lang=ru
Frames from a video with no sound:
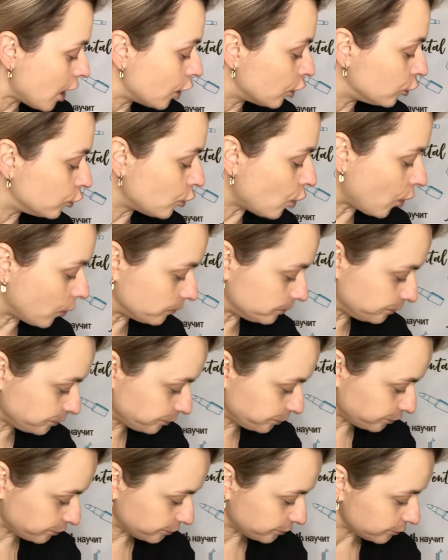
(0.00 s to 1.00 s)
Но
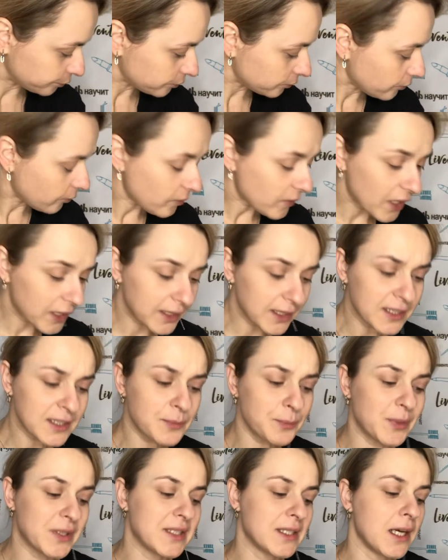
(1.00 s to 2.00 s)
есть
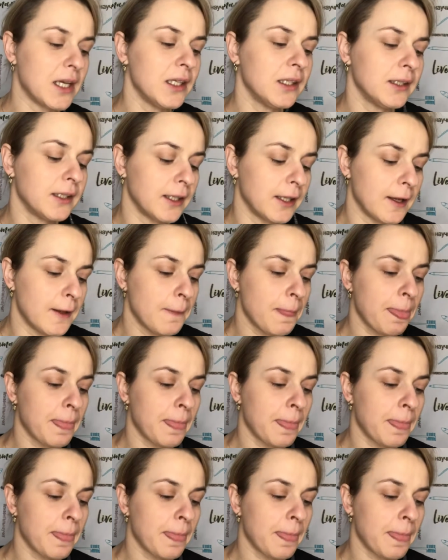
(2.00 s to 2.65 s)
специальные